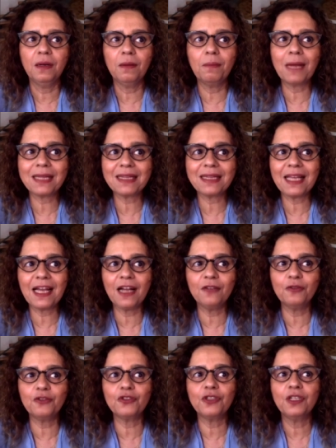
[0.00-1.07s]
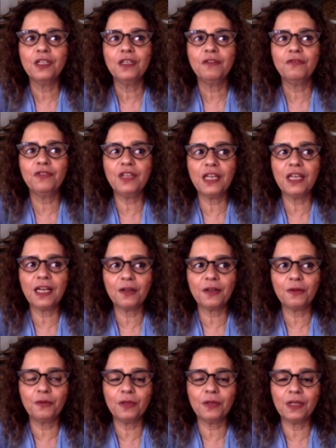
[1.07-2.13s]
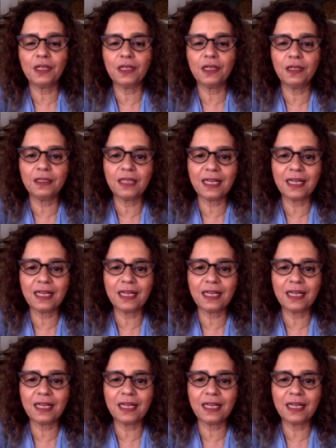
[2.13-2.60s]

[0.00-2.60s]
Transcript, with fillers: maternos vieram uh,